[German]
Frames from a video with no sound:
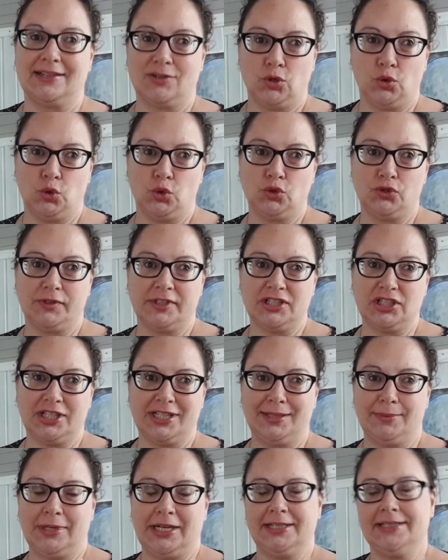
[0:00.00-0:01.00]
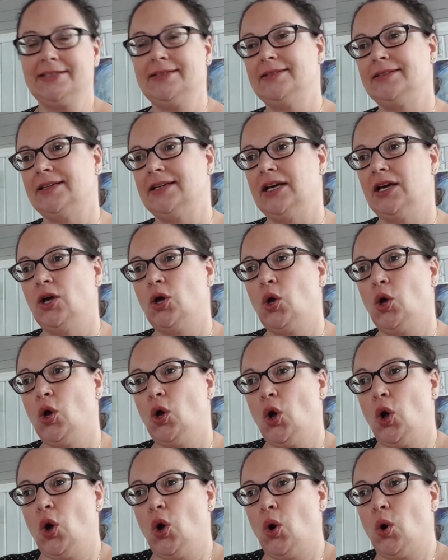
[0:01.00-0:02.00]
ja höhenverstellbar ist.
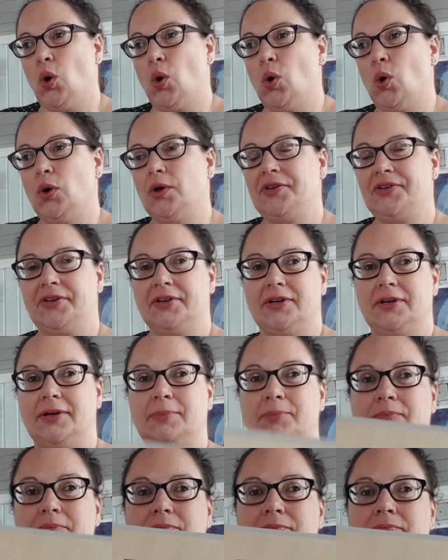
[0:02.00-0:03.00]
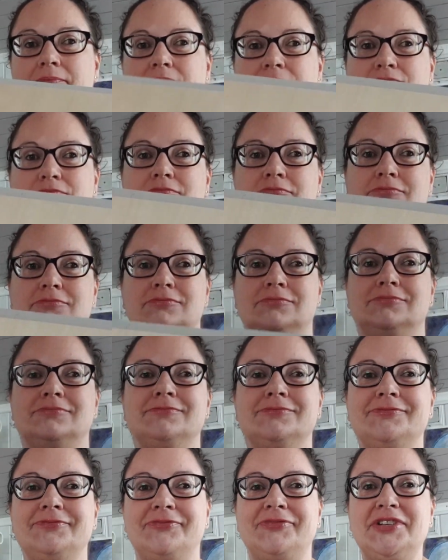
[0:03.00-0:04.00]
Und ähm,
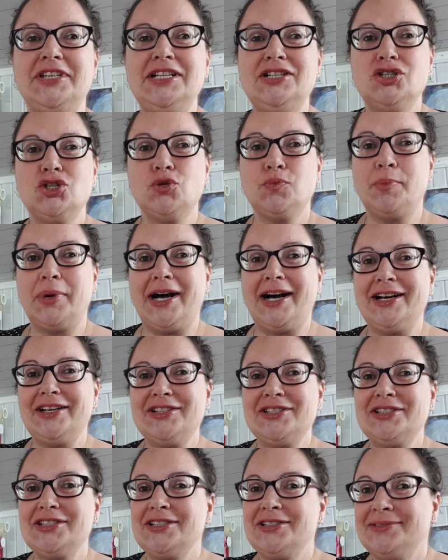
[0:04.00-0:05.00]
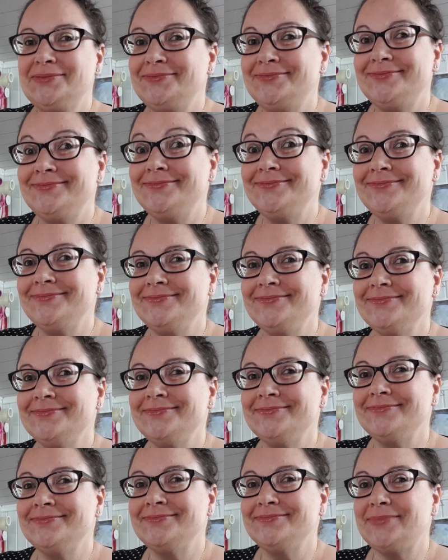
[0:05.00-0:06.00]
viel Spaß
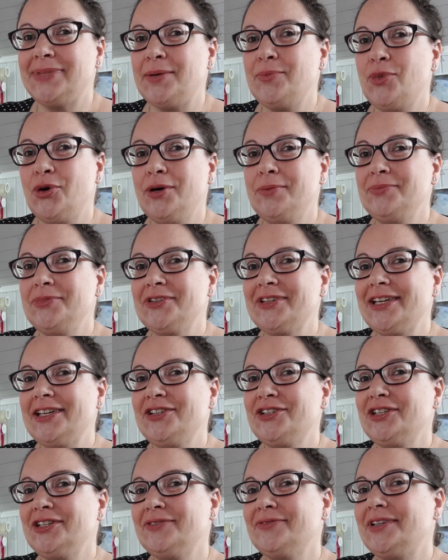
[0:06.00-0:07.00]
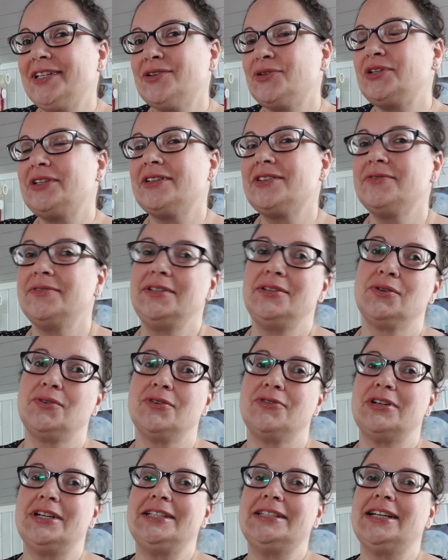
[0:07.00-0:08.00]
beim Urban Sketching. Wenn euch das Video
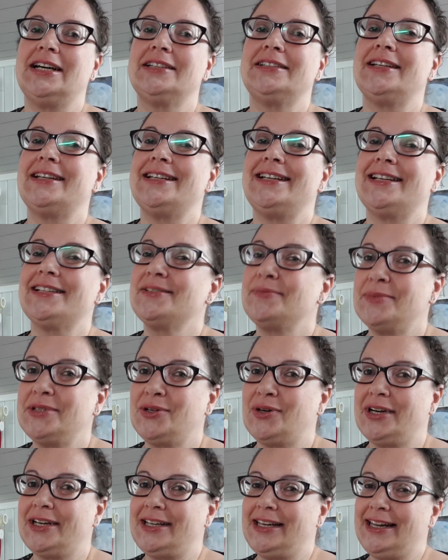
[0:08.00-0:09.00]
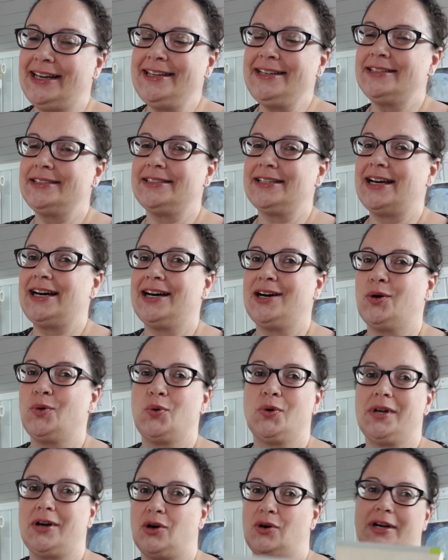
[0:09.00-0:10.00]
gefallen hat, dann lasst mir doch ein Like da
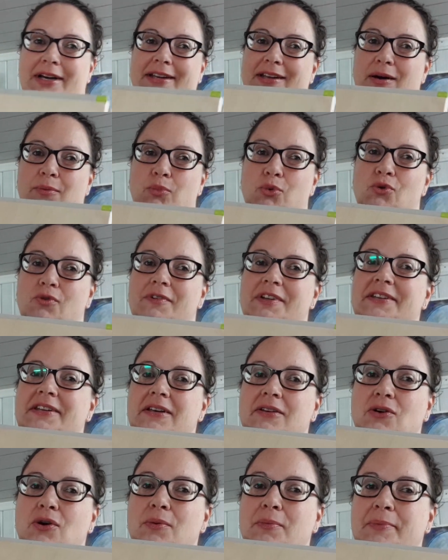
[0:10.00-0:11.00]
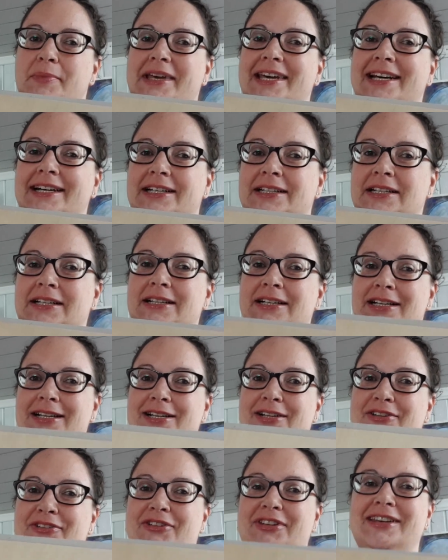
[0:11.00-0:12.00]
oder auch ein Abo, wenn ihr noch mehr
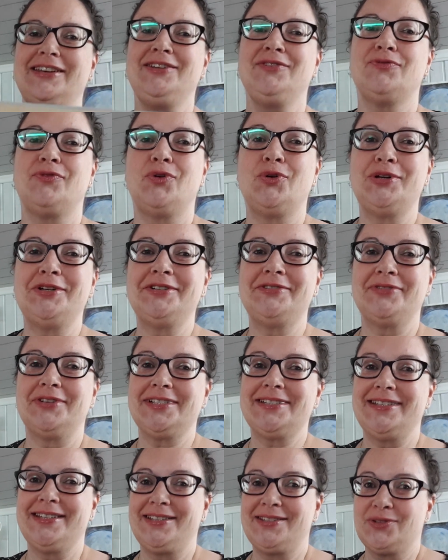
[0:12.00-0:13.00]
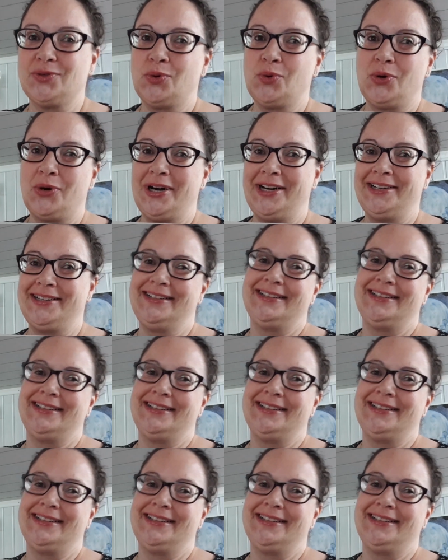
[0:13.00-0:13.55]
sehen wollt, was ich so